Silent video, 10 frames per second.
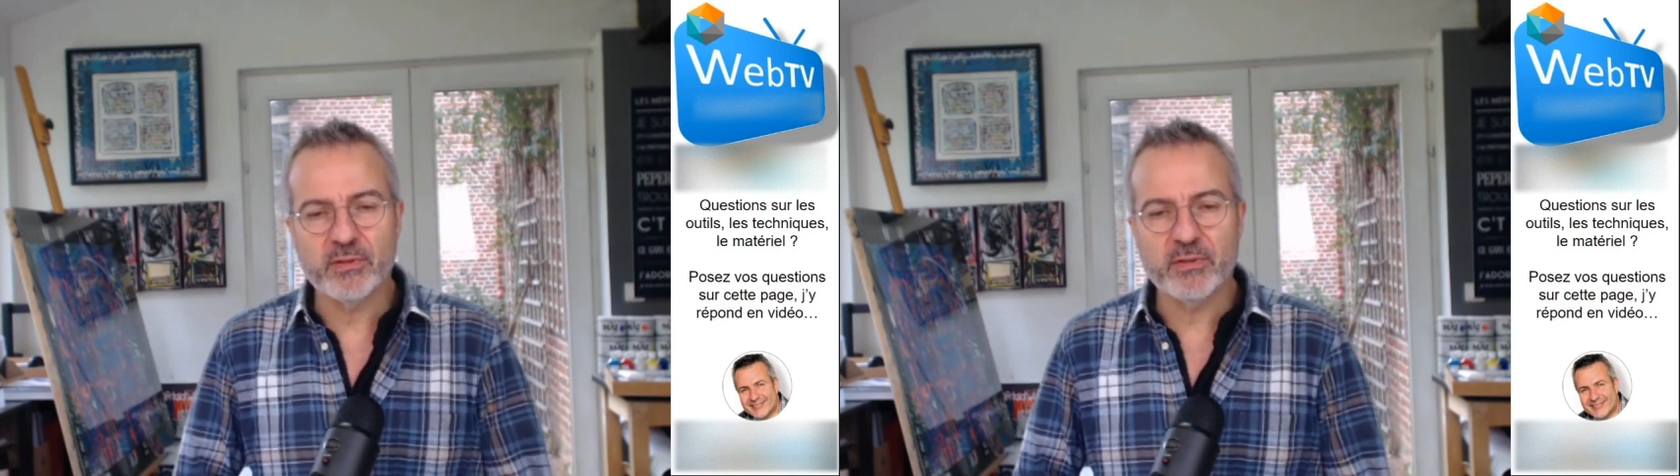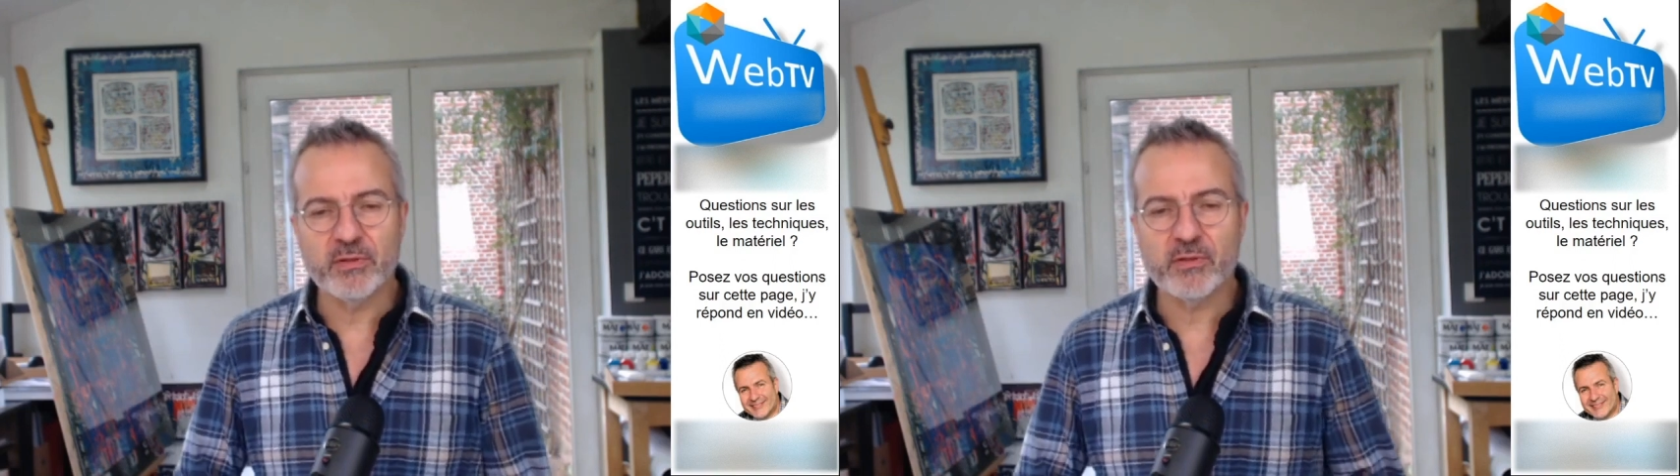
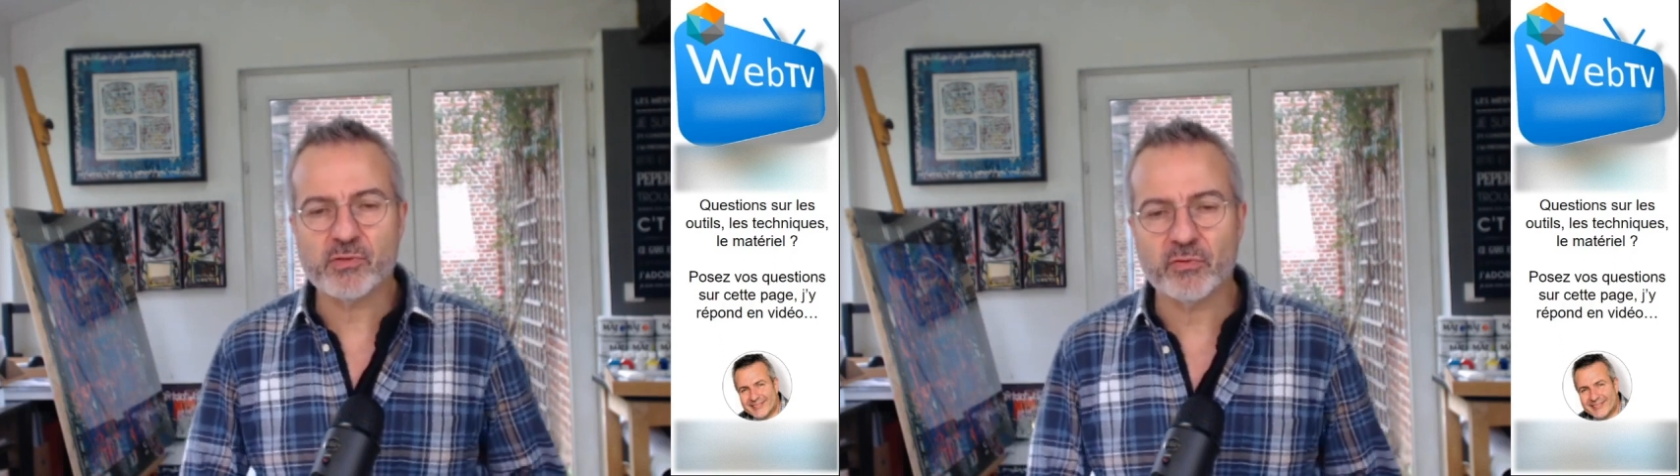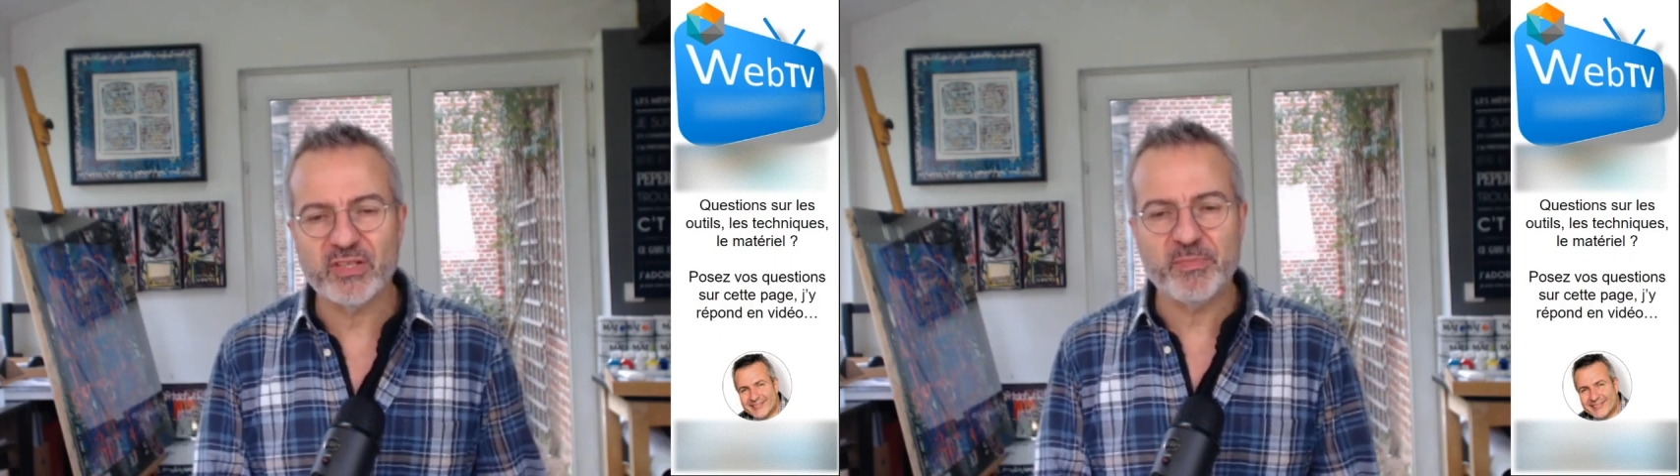euh,
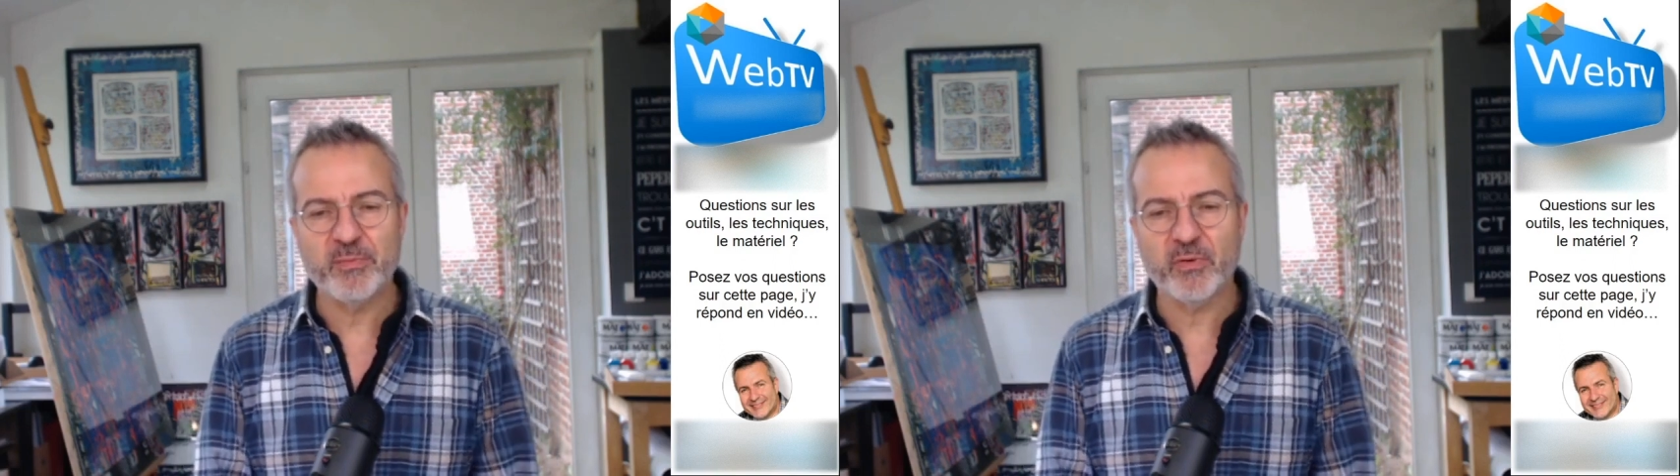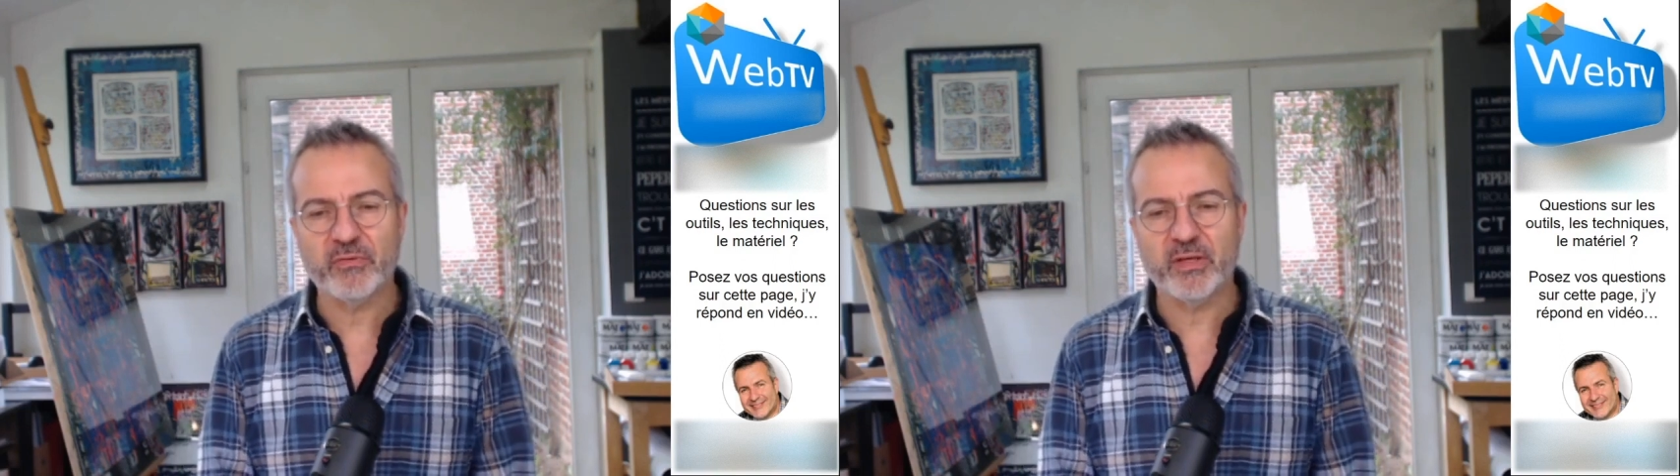sont-elles
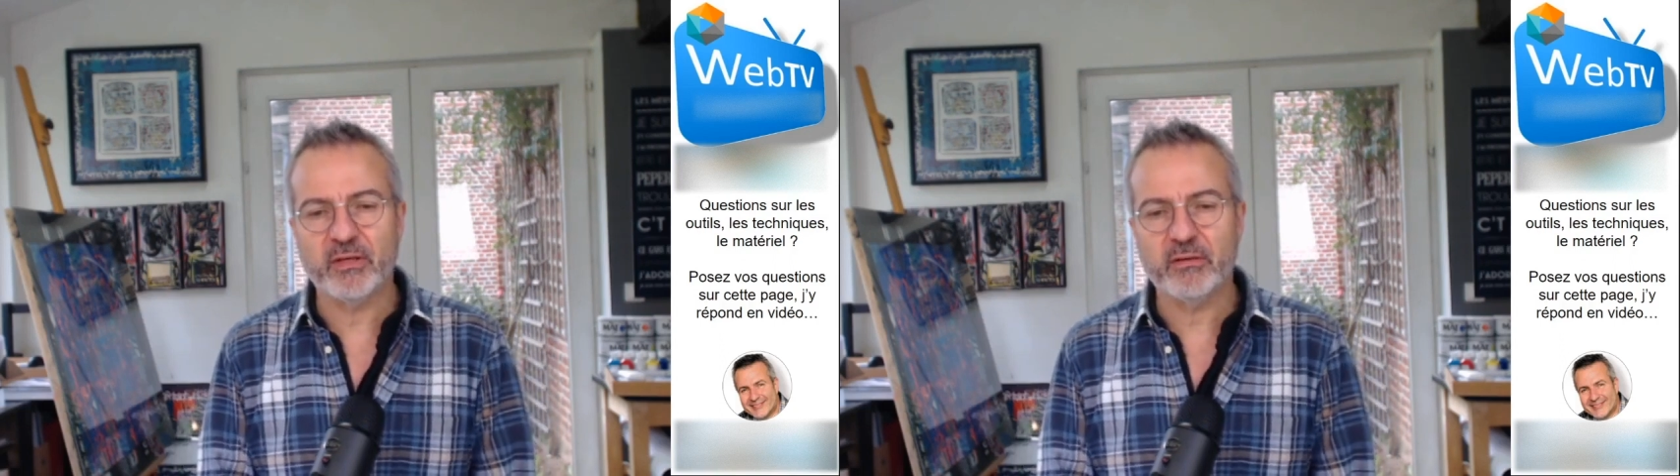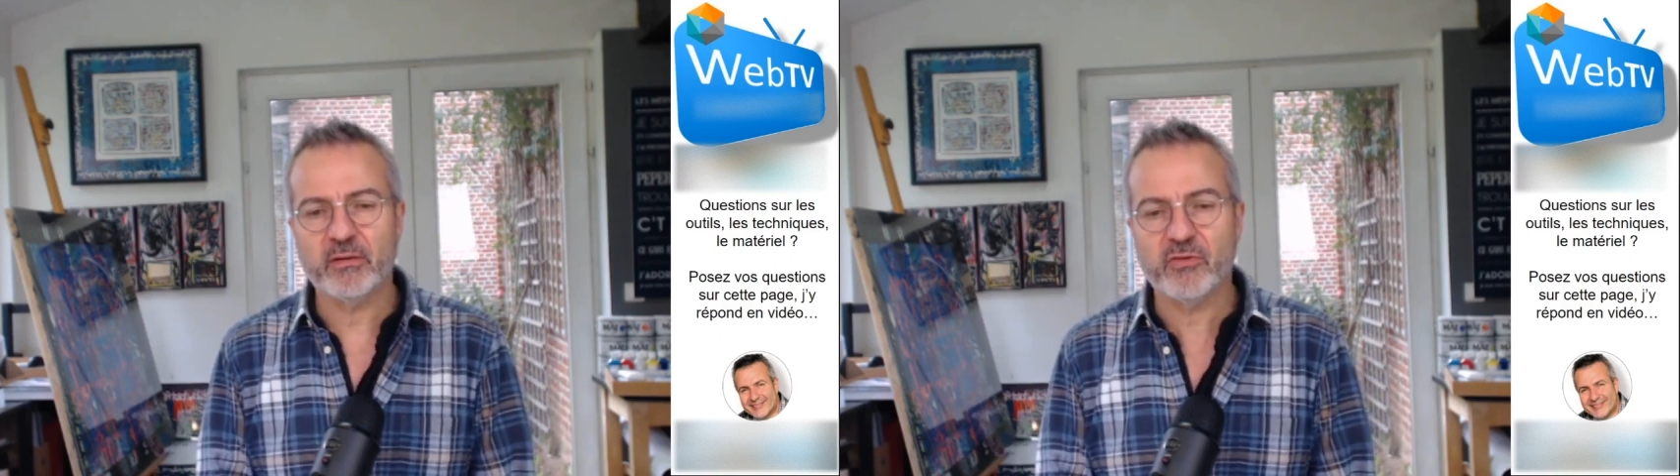
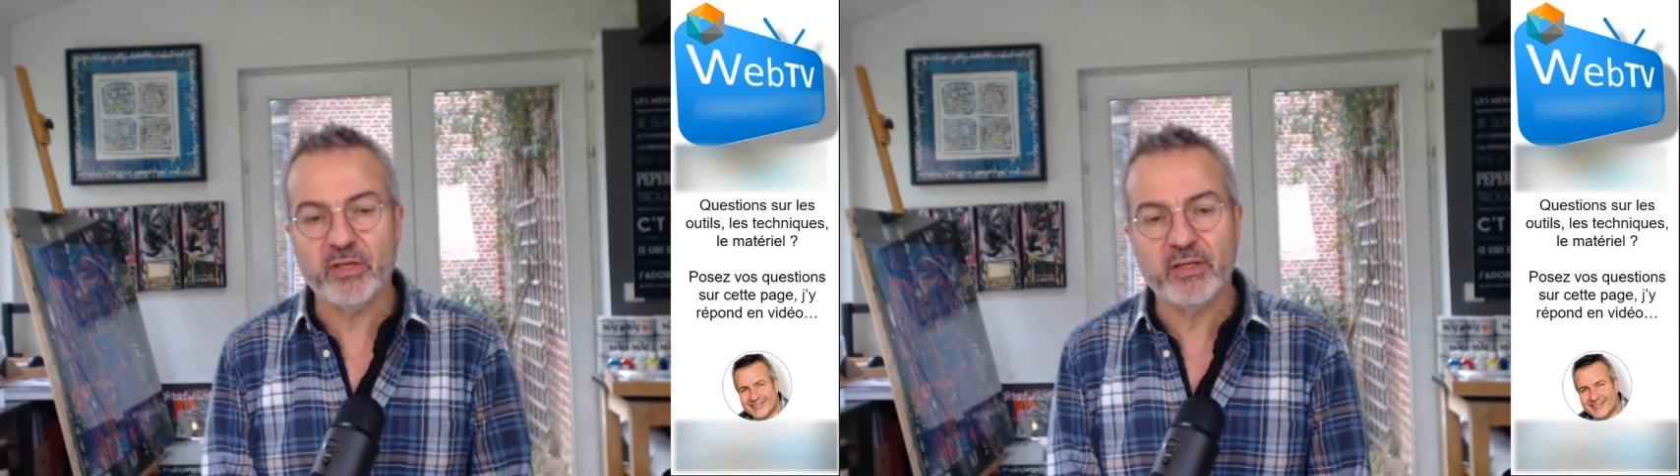pigmentées Solides